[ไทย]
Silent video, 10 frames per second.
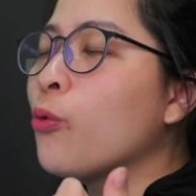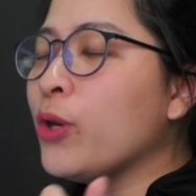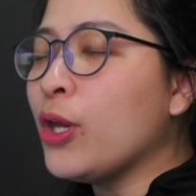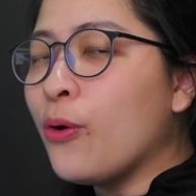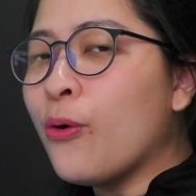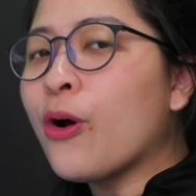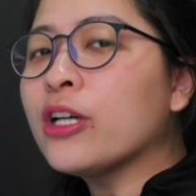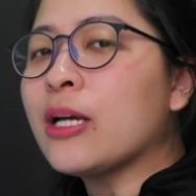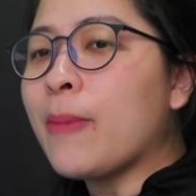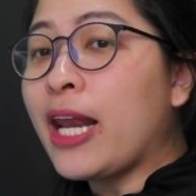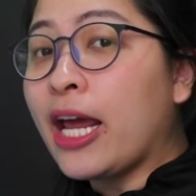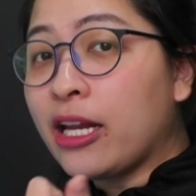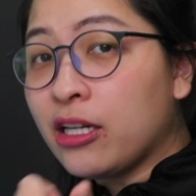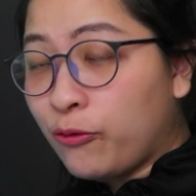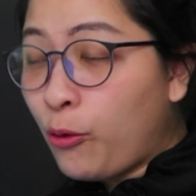วิดีโอก็สามารถถ่ายได้
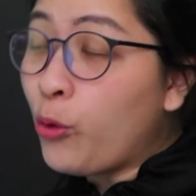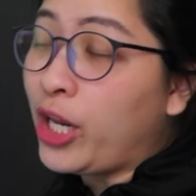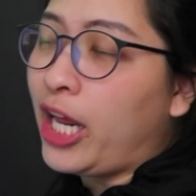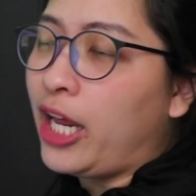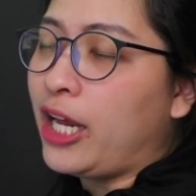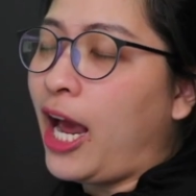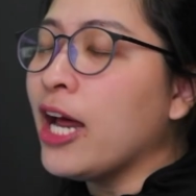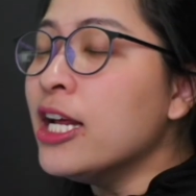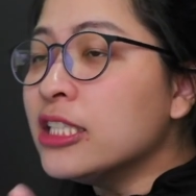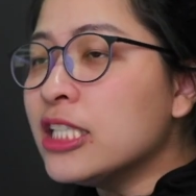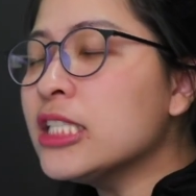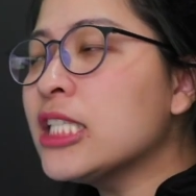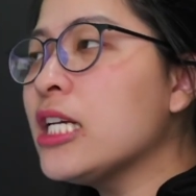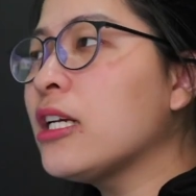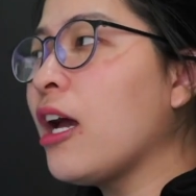ถึง 4K ค่ะ จ
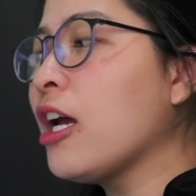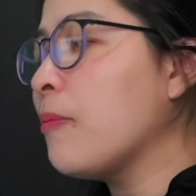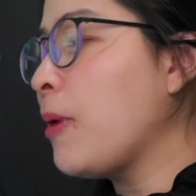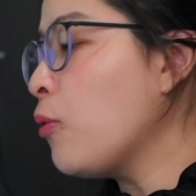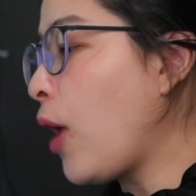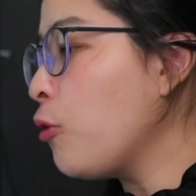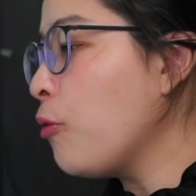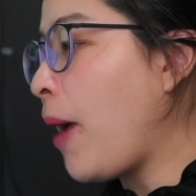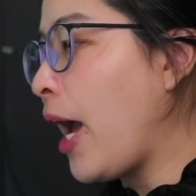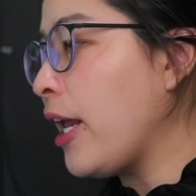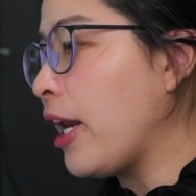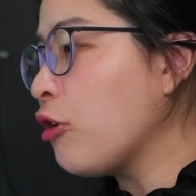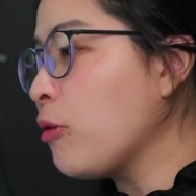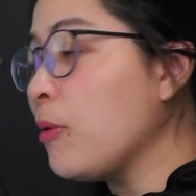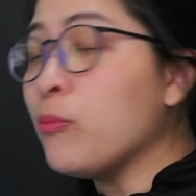ริงๆ ถ้าเกิดเป็นลูกค้าทั่วไปอะเท่า
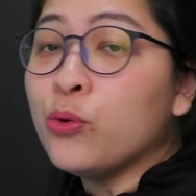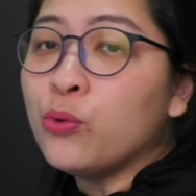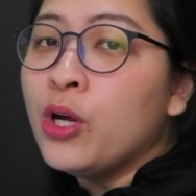ที่พิมพ์ดู